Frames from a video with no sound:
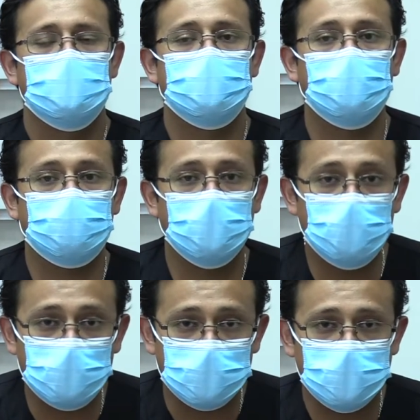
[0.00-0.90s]
Por
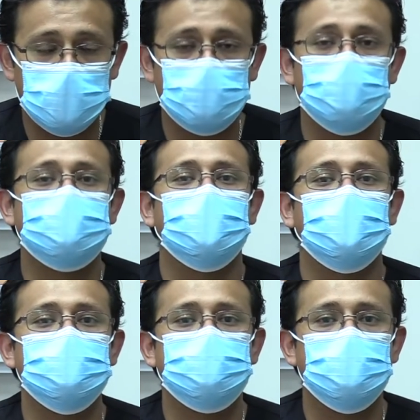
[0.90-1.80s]
favor, esto es
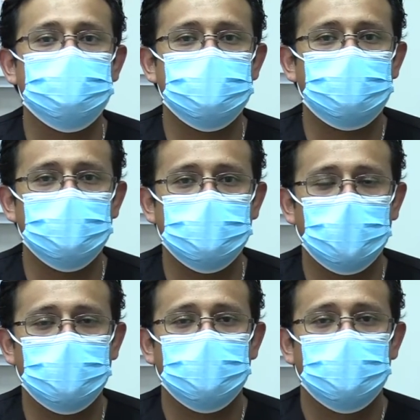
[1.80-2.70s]

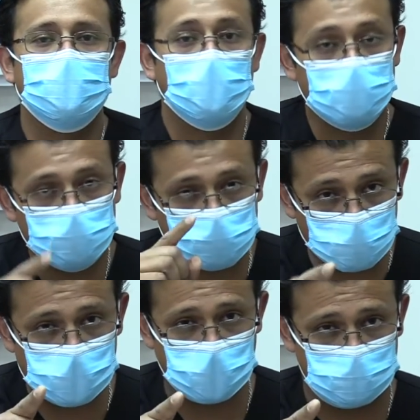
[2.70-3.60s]
responsabilidad
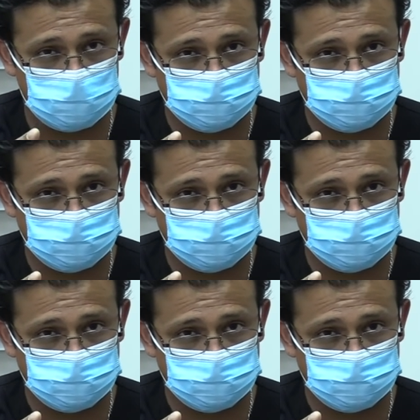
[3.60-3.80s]
tuya.